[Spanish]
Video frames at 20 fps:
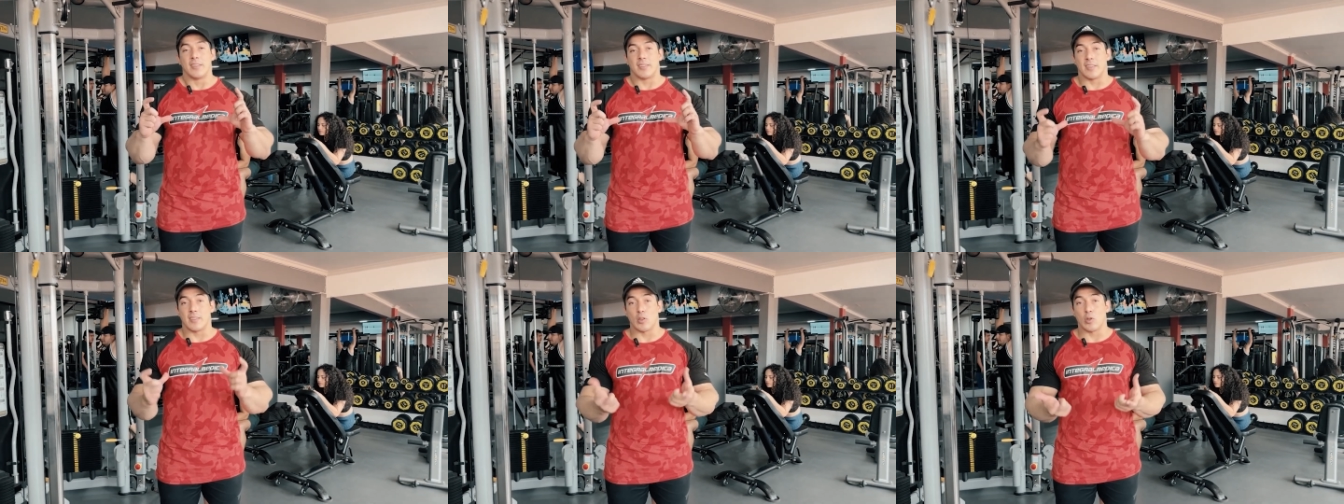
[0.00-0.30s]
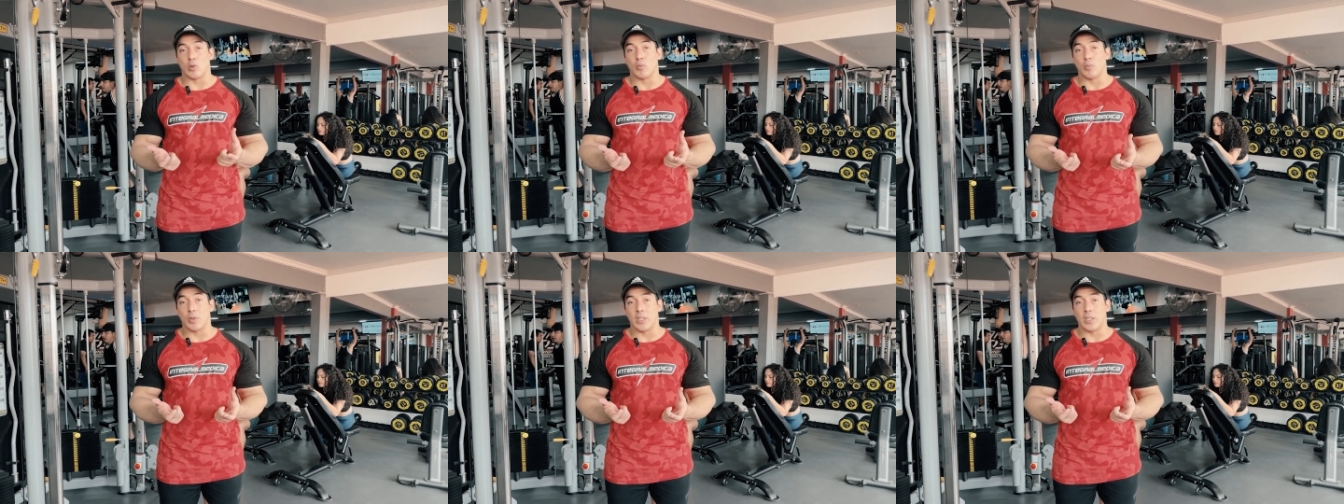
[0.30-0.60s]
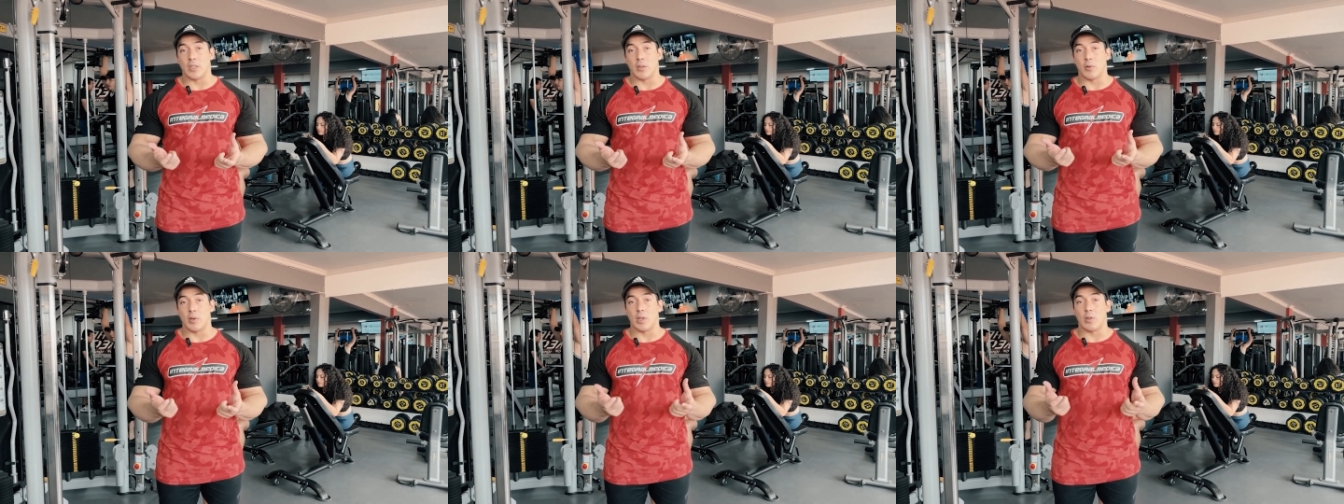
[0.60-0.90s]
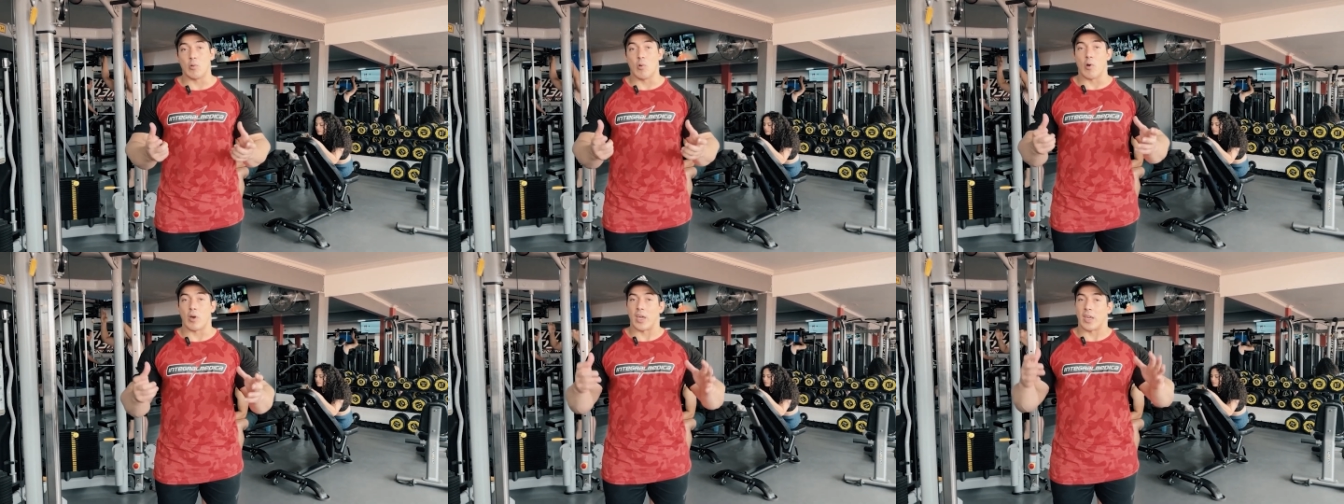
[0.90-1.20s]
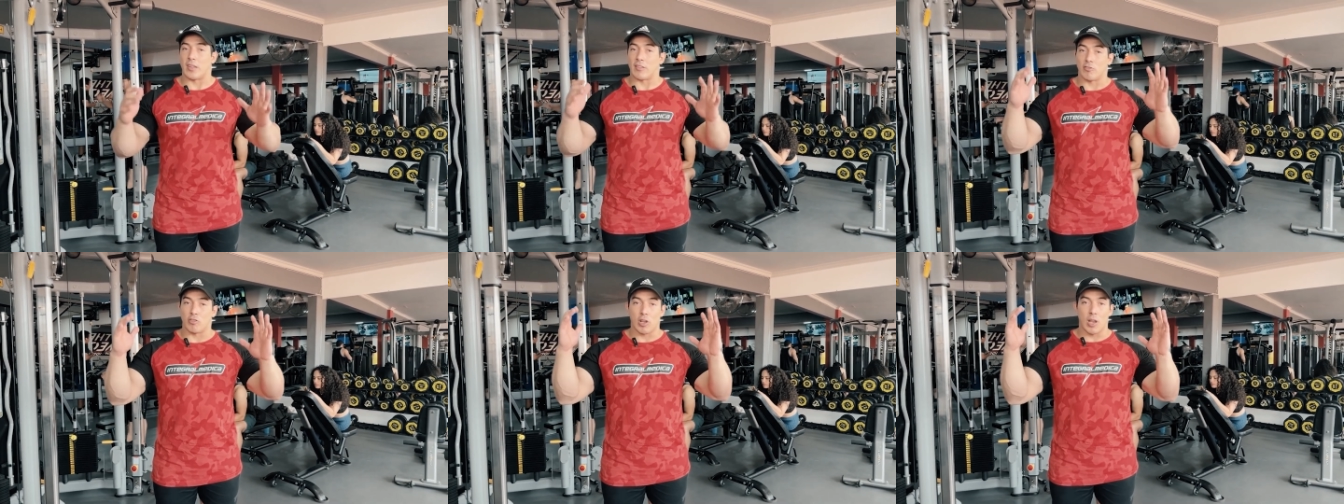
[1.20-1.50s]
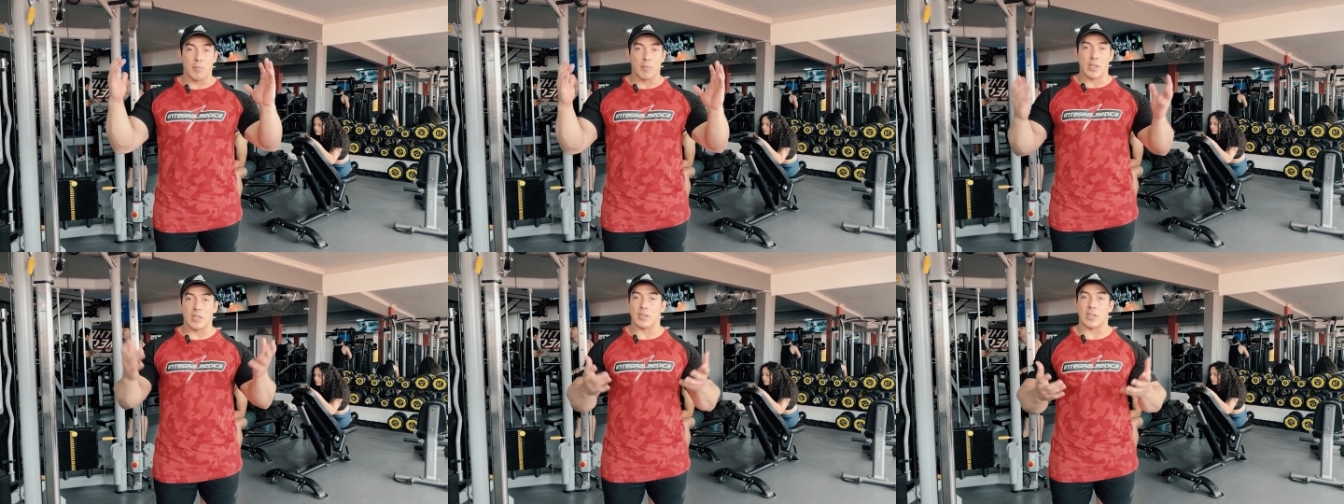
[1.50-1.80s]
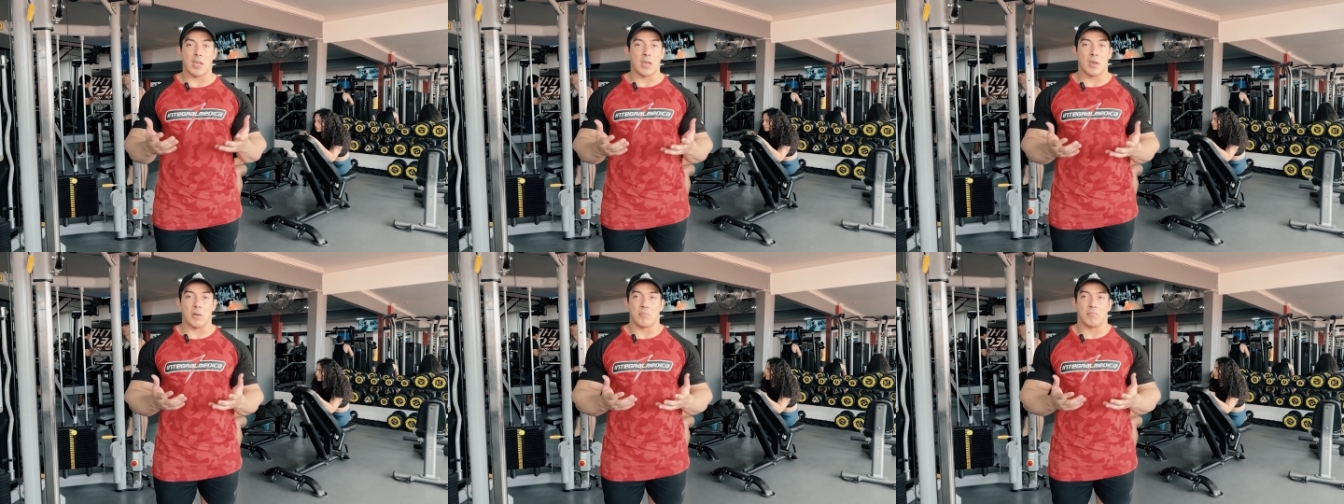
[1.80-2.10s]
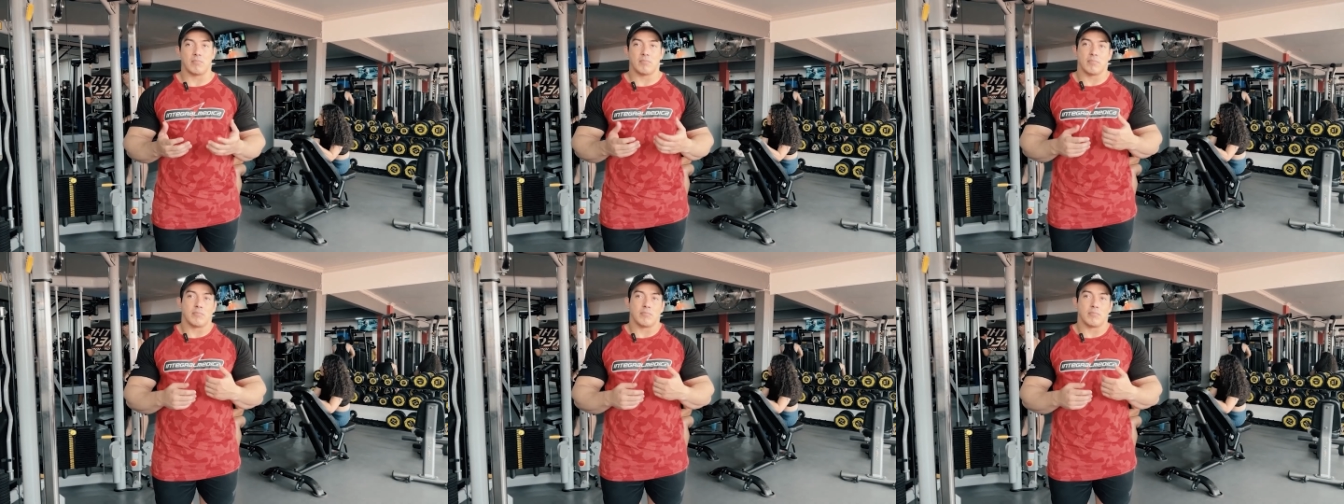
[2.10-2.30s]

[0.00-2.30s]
si soy un individuo que solamente